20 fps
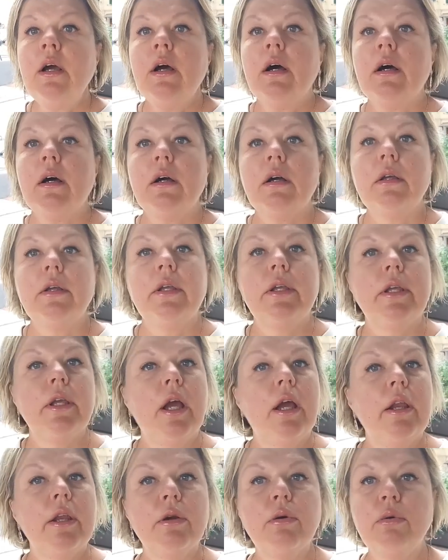э,
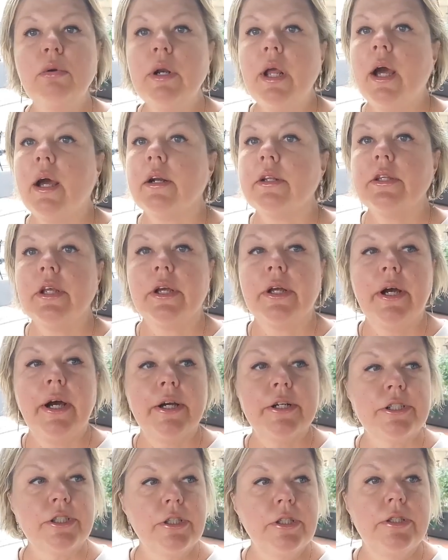я регулярно,
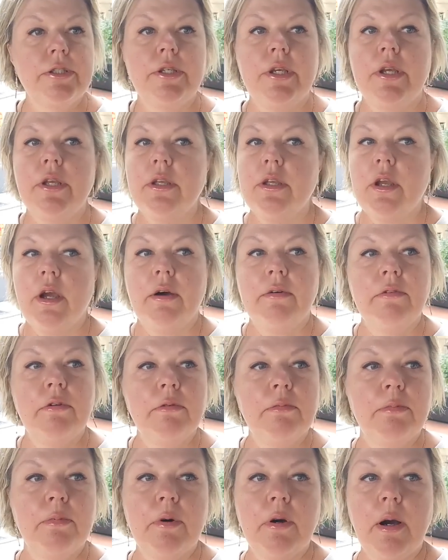каждый день я
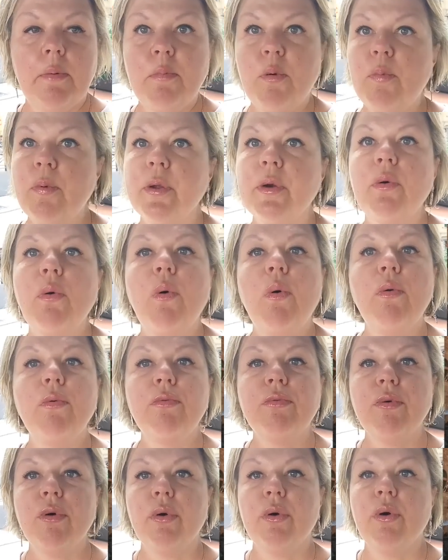
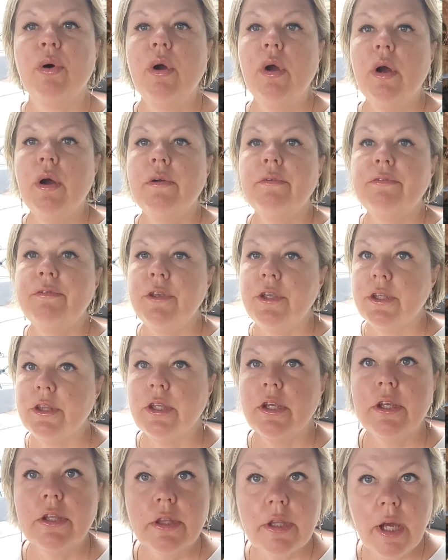опубликовываю
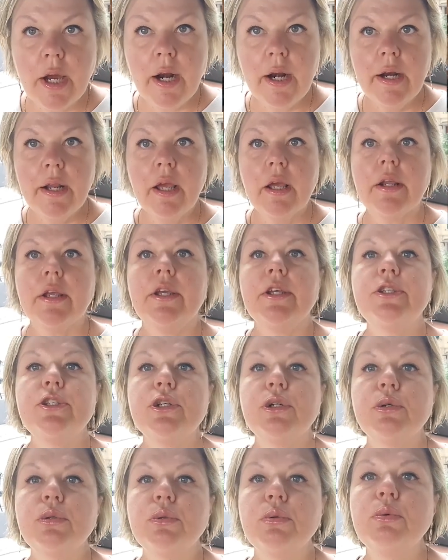виды Италии,
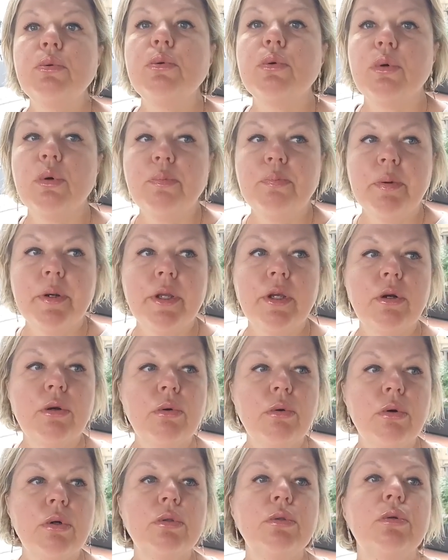архитектуру,
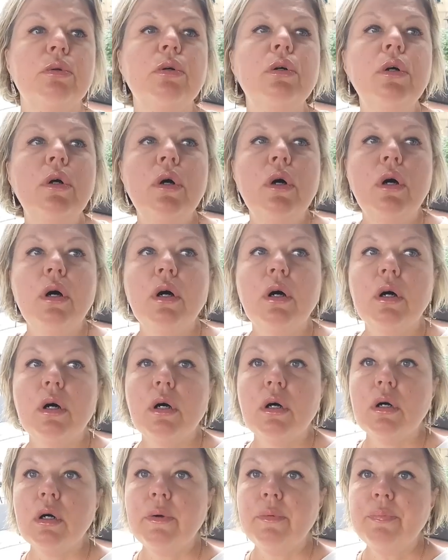природу,
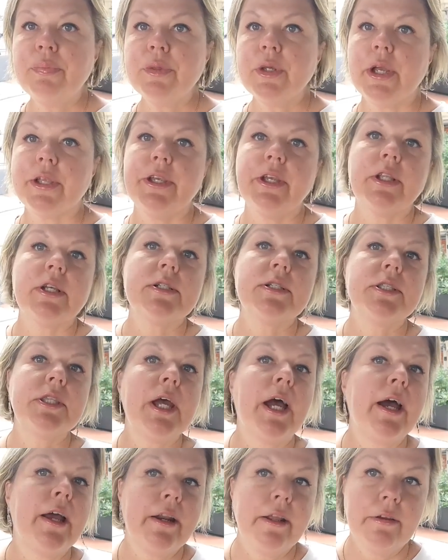эм, какие-то
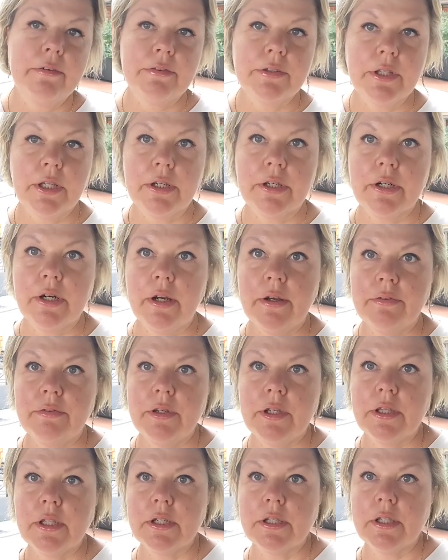старые
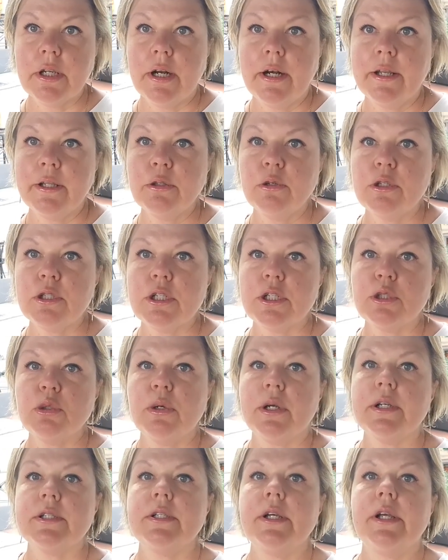фотографии и так далее. То есть, что
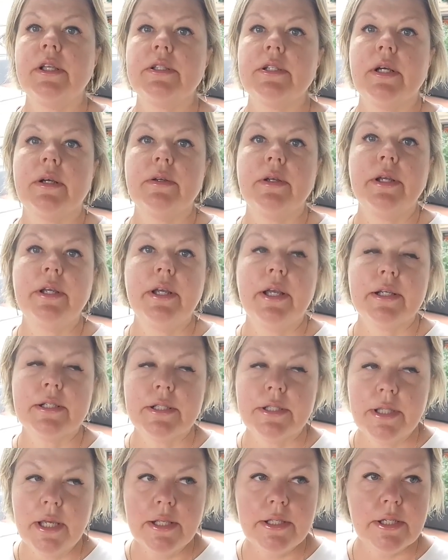касается э,
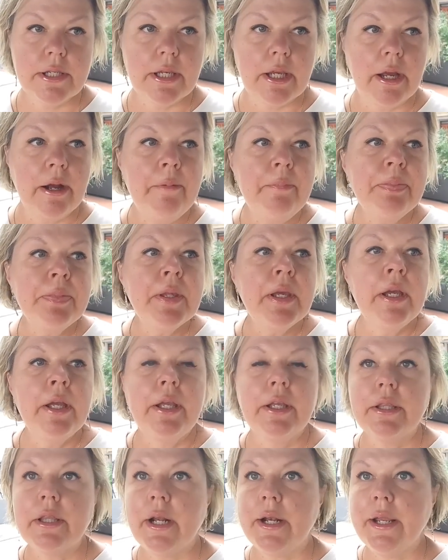эстетики,
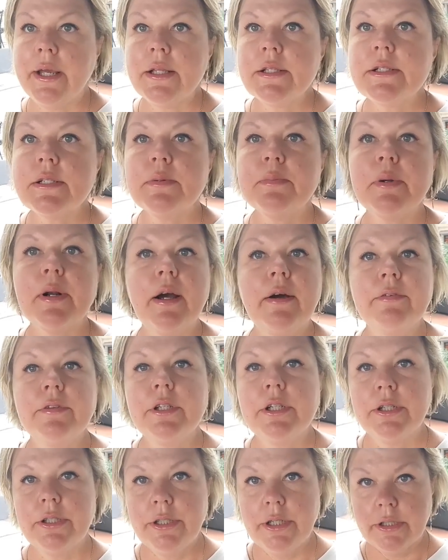итальянцам
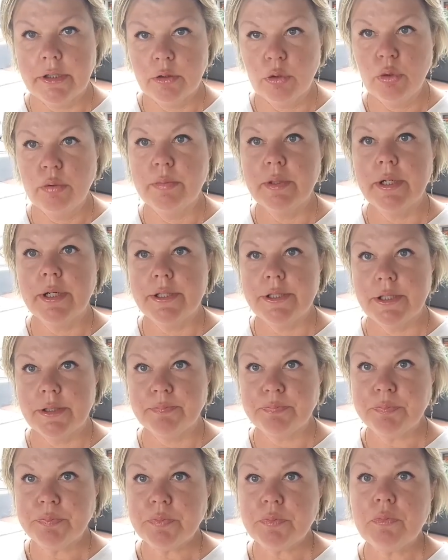равных нет, номер один –
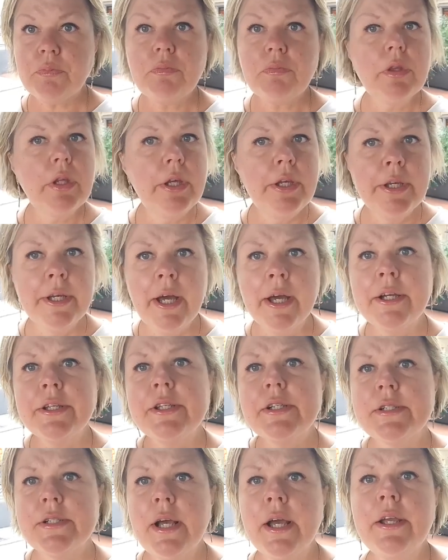и как
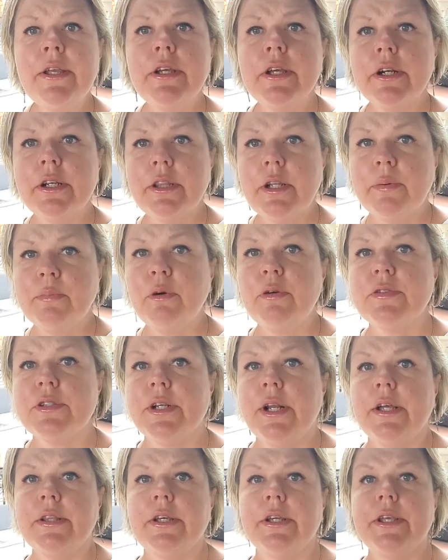дизайнеры, на мой
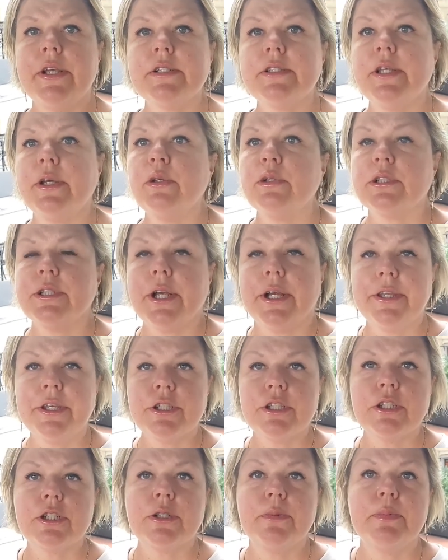взгляд, они остаются,
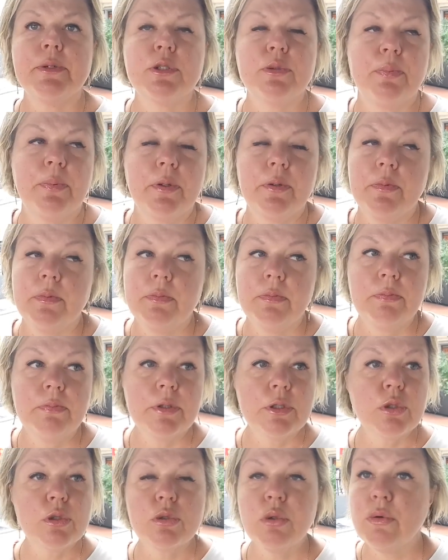конечно же, без,
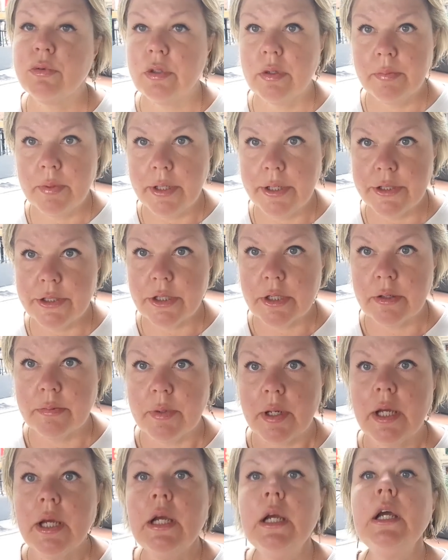безусловными
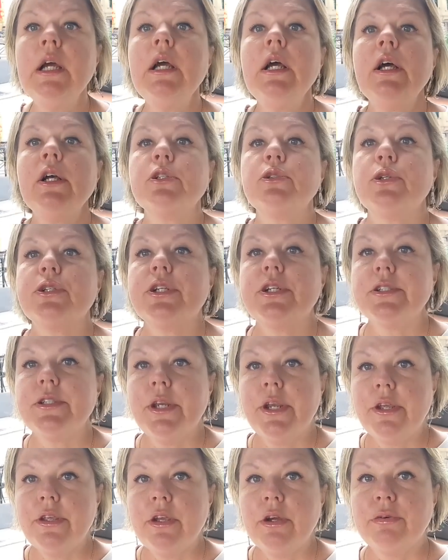лидерами с точки
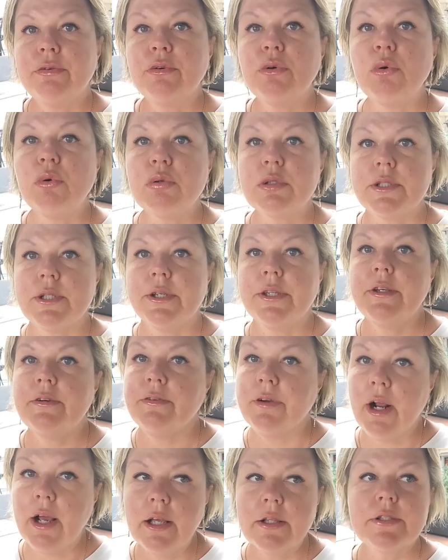зрения вкуса. Не
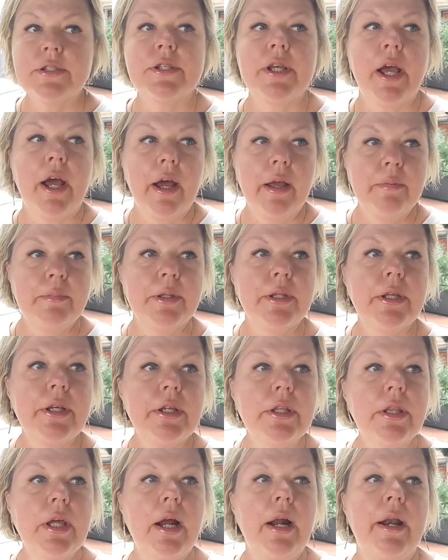Франция, а именно
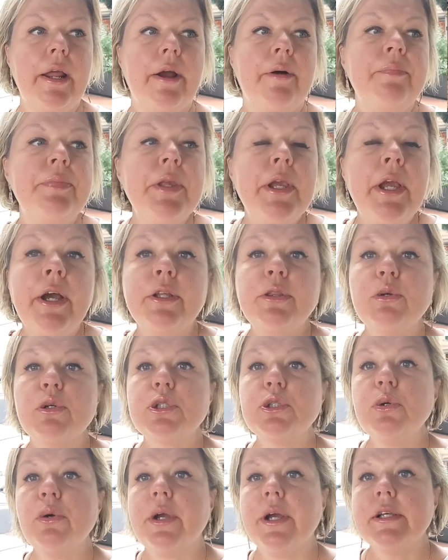Италия. Но
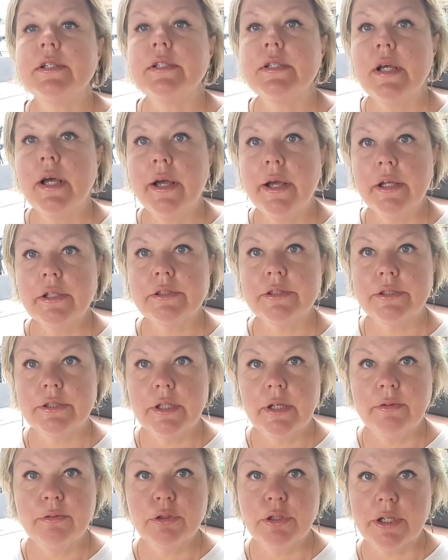что
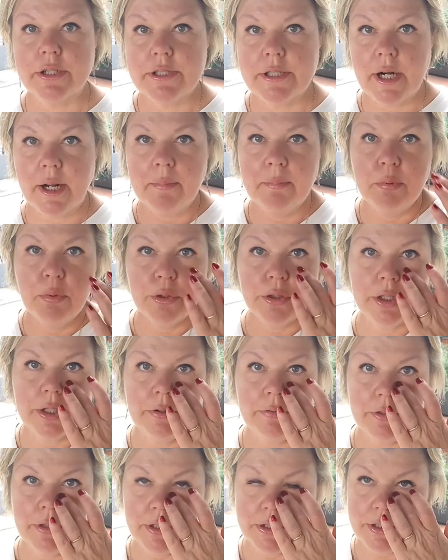касается вот разработки
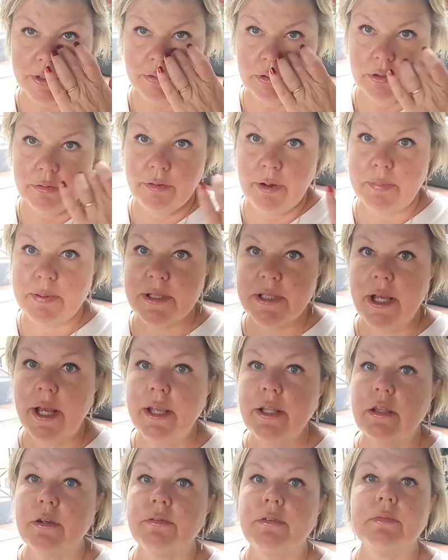вот этих вот
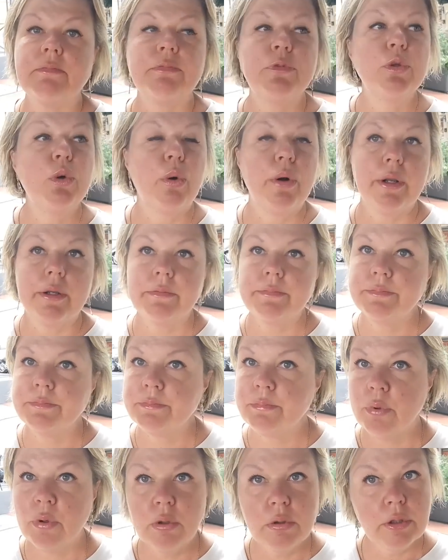веб-сайтов, ноль,
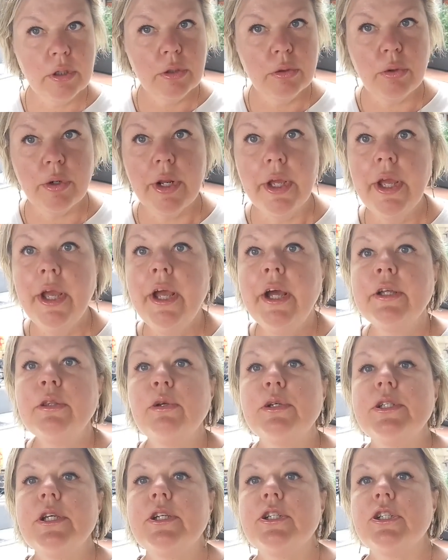полный ноль. То
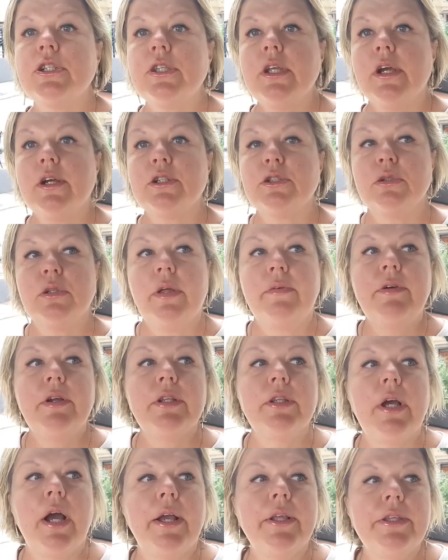есть я считаю, что,
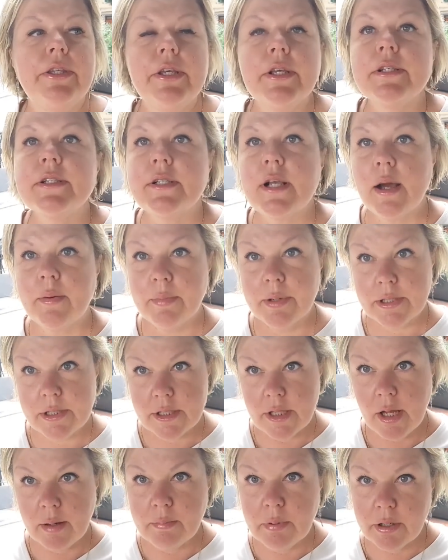наверное, одни из самых
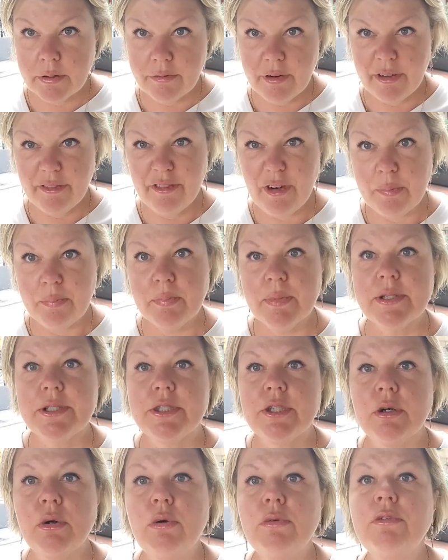слабых
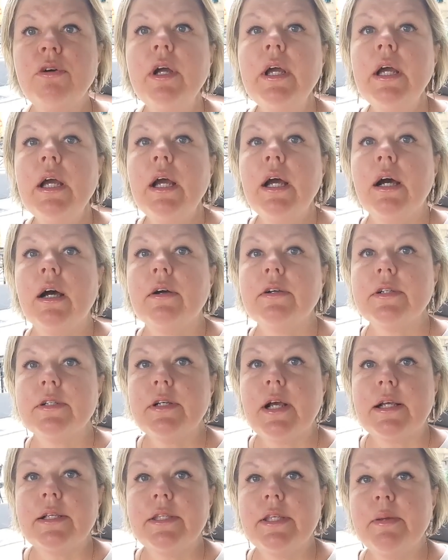веб-мастеров а,
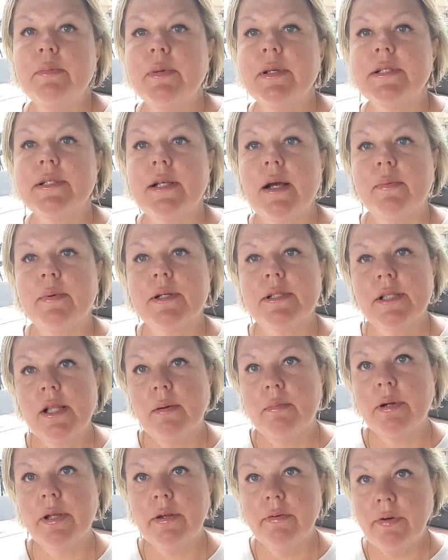одними из самых
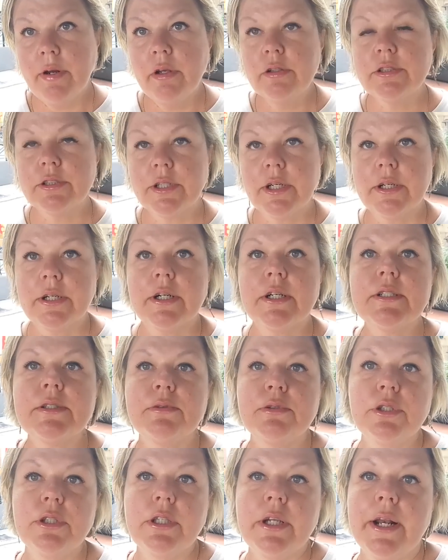слабых являются как раз
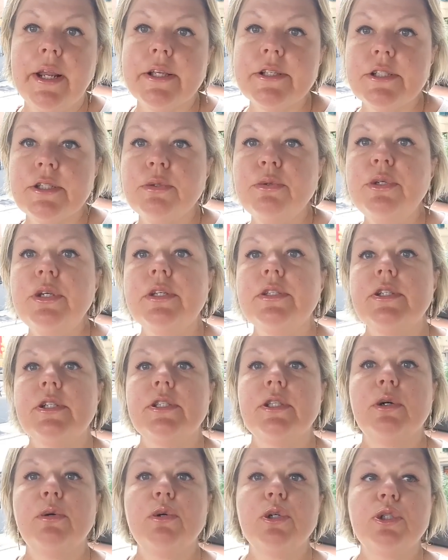вот итальянцы. Но нет здесь
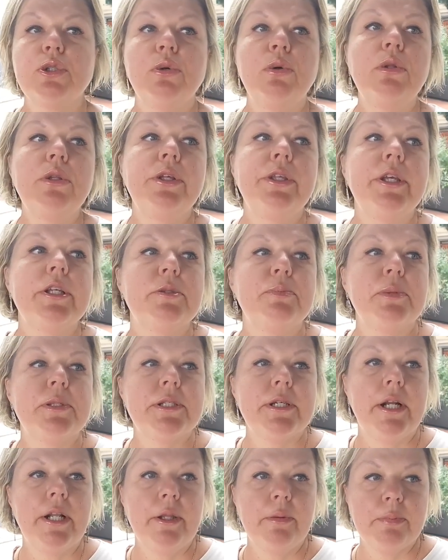такой школы, нет
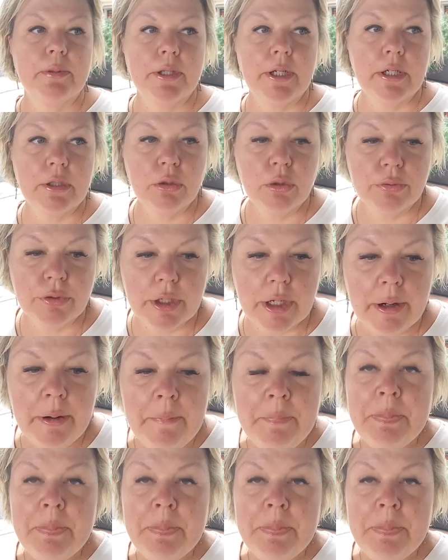специальной подготовки.